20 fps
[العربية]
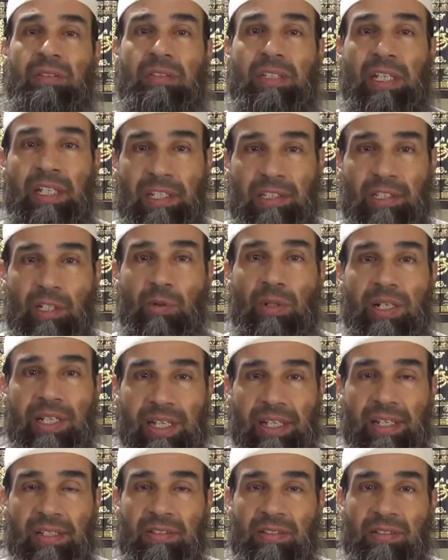كيت
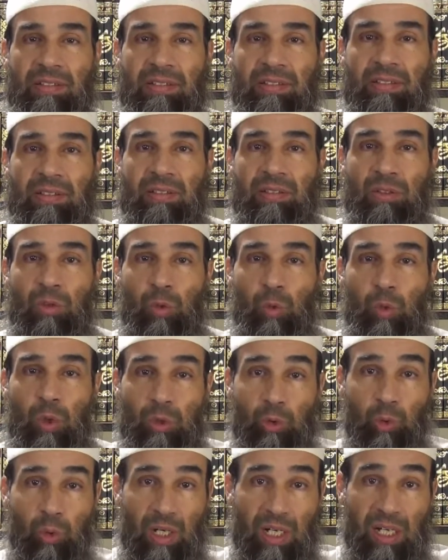وكيت
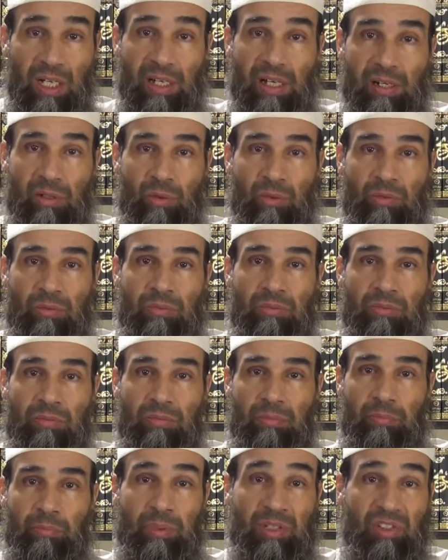وتقارن
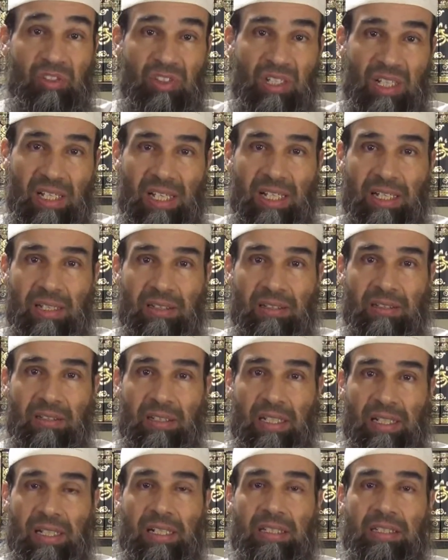بالصلاة
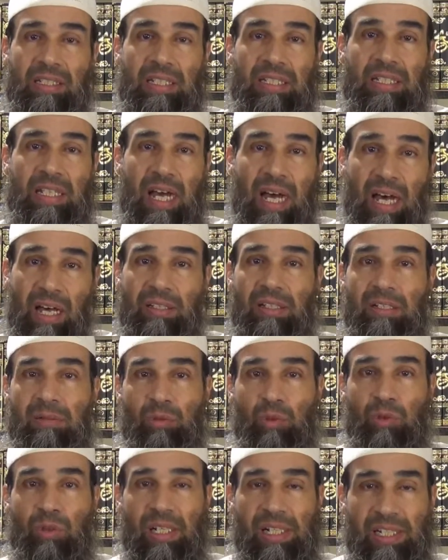التي هي
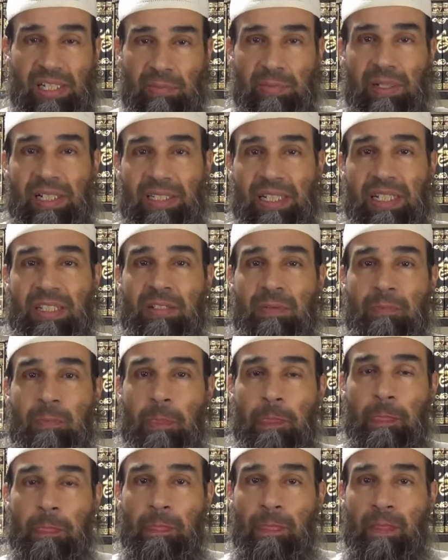أعظم العبادات
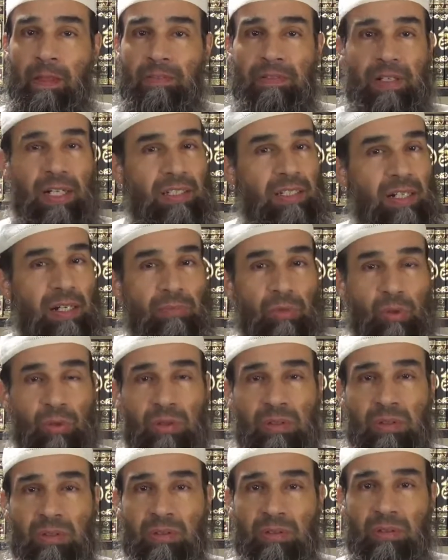فهذا
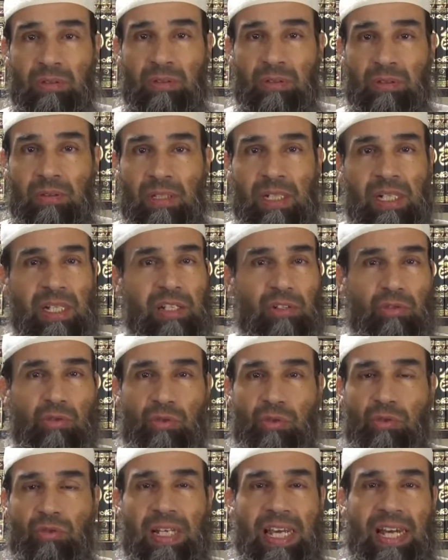أمر لا
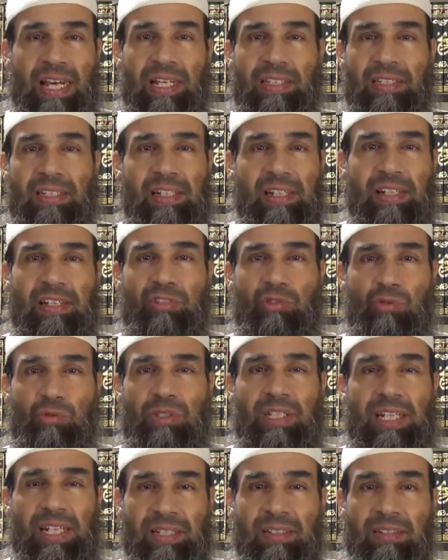يجوز لأحد أن
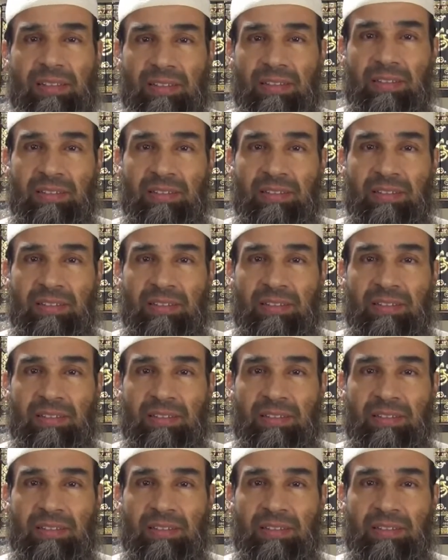يسكت عنه